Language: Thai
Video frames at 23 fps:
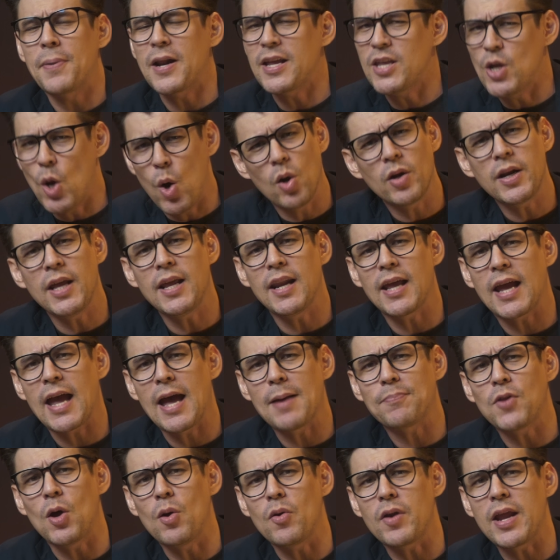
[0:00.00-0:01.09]
ประยงเนี่ยนะครั
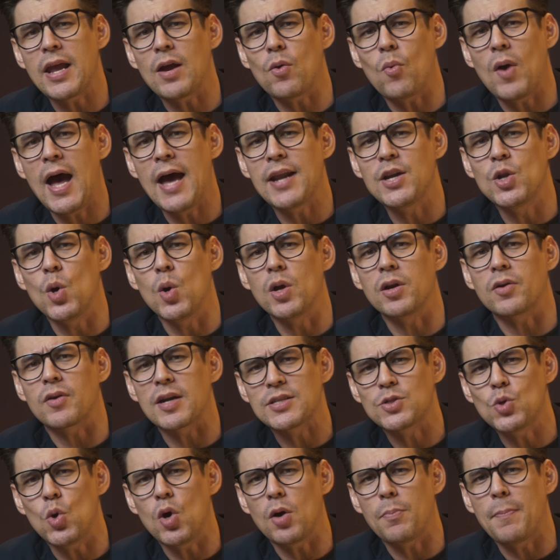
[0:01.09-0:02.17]
บต้องเรียกว่าโดนก
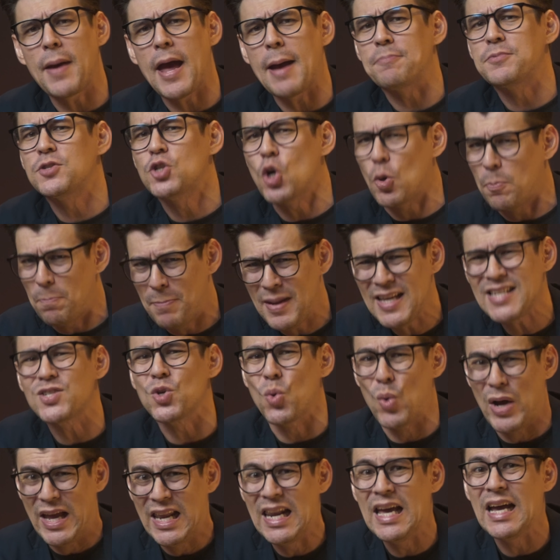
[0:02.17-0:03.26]
ระซวกแบบจบไม่ส
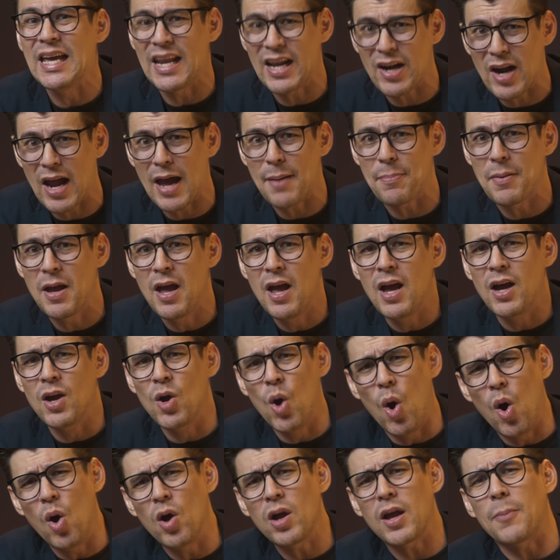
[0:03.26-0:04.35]
วยเลยนะครับ
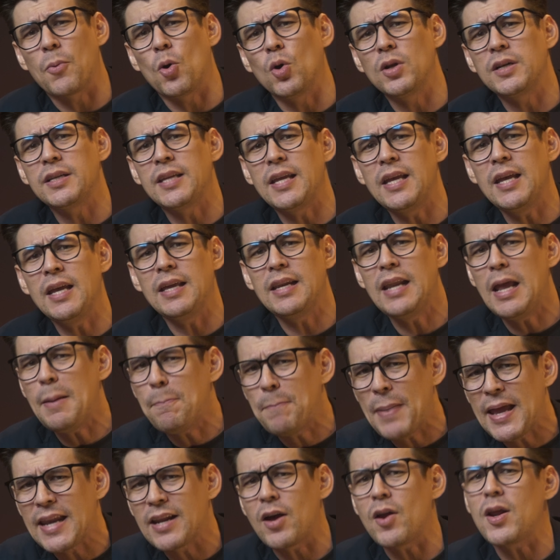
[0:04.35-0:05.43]
งงกับคนที่ได้
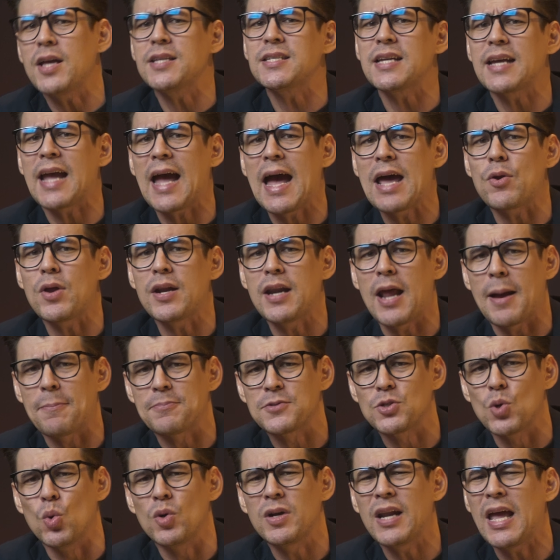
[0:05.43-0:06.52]
เป็นข้าราชการระดับ
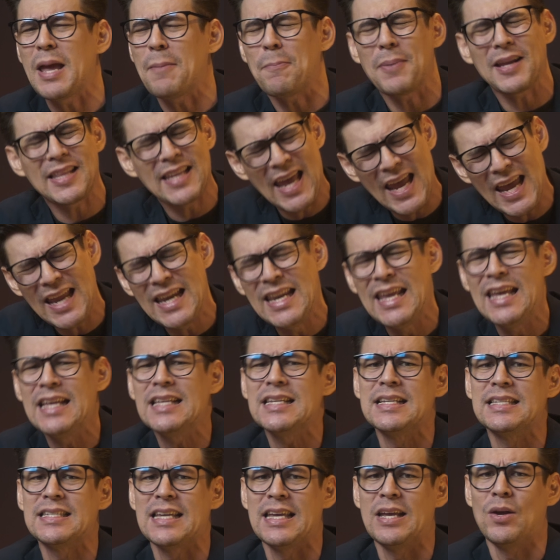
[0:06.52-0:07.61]
สูงในประเทศนี้
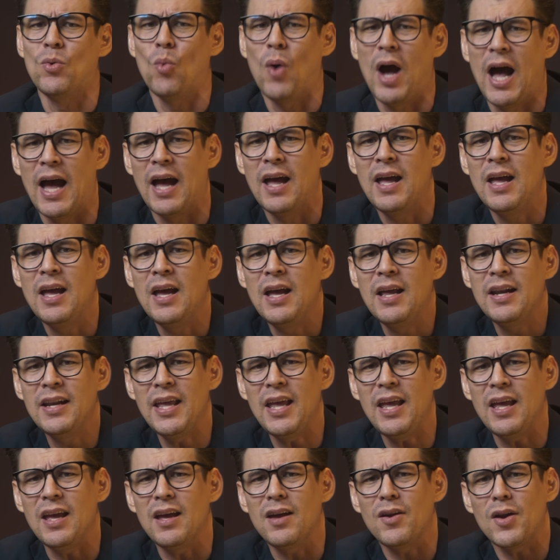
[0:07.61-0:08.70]
จริง ๆ ว่ะ
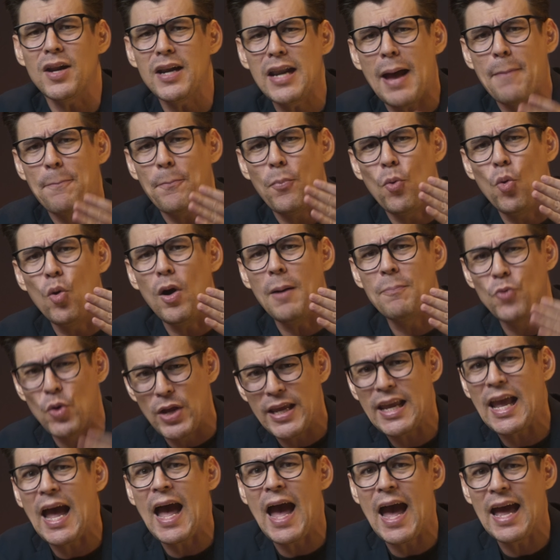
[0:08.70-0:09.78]
นี่ระดับผู้อำนว
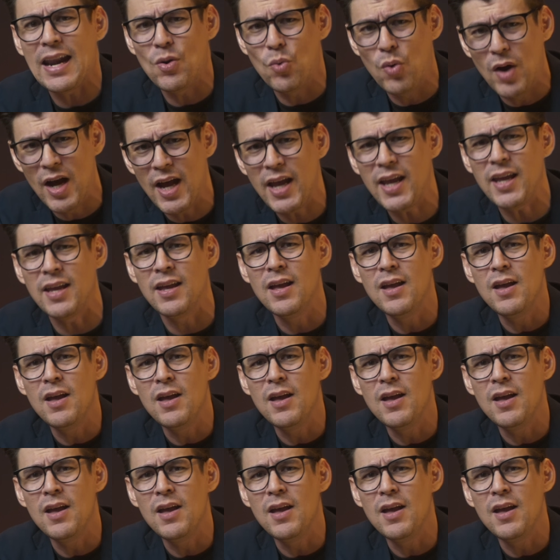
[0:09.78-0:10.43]
ยการเว้ย